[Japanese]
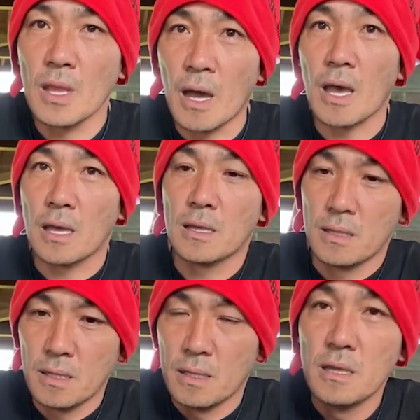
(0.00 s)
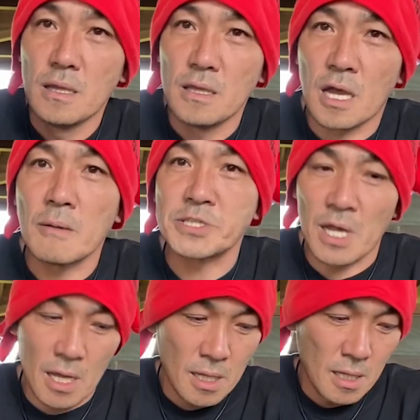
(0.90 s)
はい焼けまし
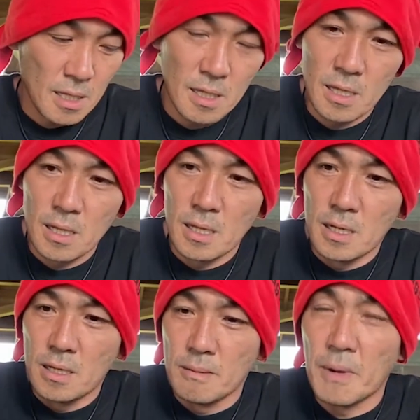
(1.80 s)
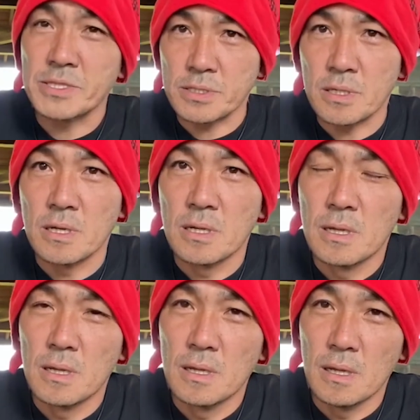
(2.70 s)
たまず
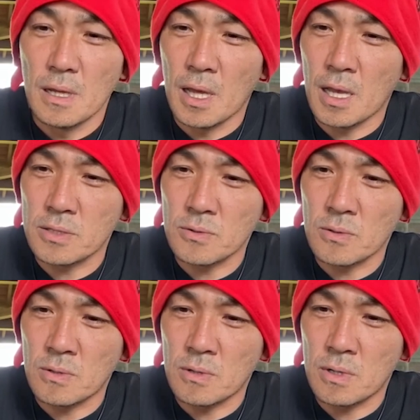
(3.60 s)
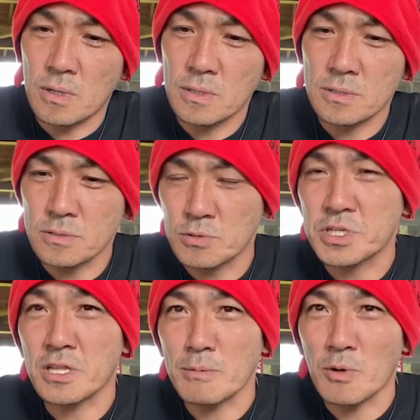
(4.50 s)
えっ、ー、とどっ
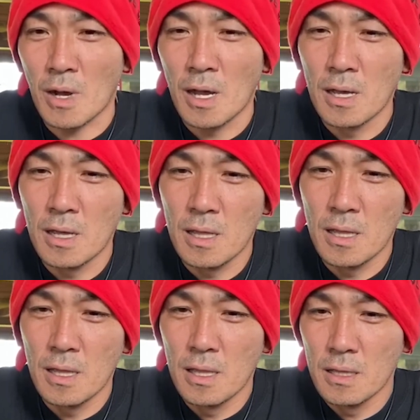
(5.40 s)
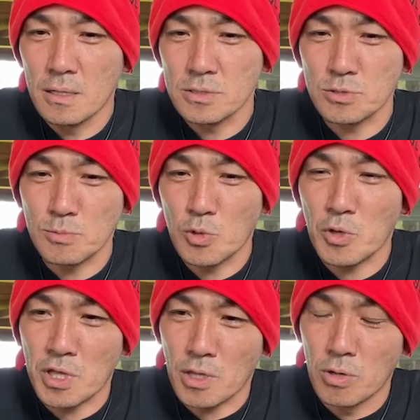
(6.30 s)
ちから食べようかちょっともう
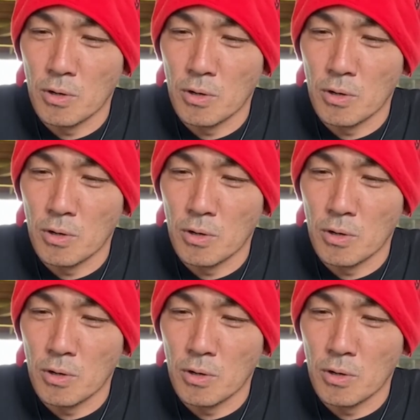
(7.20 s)
焦げたけど